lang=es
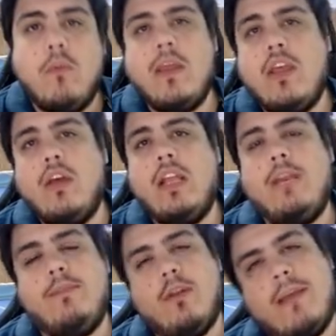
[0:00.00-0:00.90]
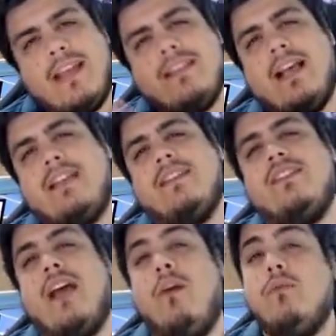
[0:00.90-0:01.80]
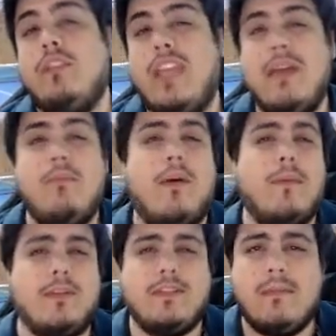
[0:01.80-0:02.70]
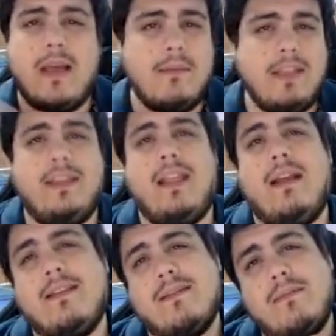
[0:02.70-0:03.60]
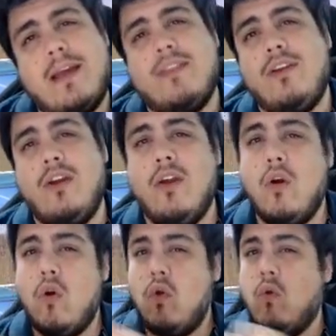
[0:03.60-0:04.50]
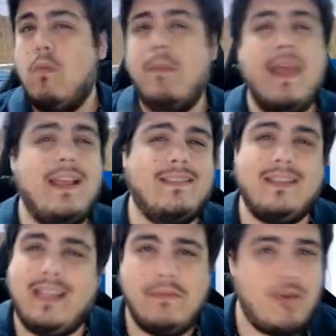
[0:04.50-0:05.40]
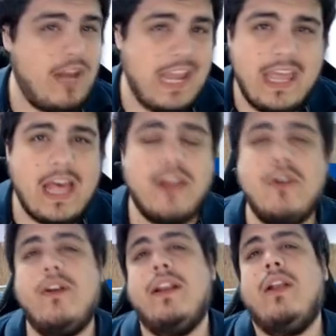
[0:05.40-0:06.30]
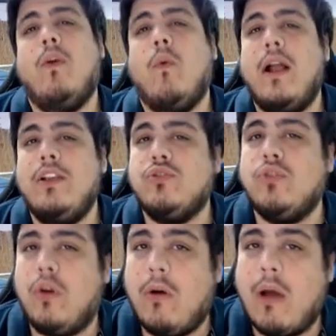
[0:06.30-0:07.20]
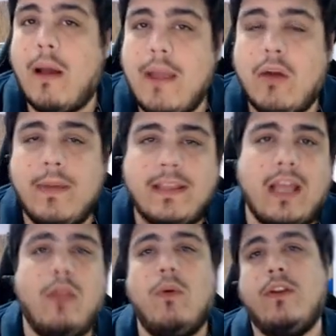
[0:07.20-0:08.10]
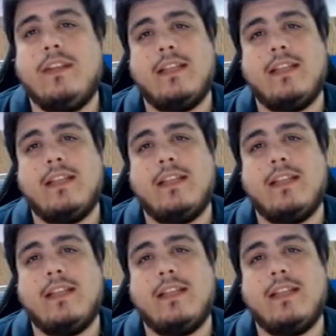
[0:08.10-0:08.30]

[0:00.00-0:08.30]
video de CryptoMines hace ya un tiempo, aproximadamente hace más de un mes y moneda, ¿no? En el cual yo había comentado, bueno, esta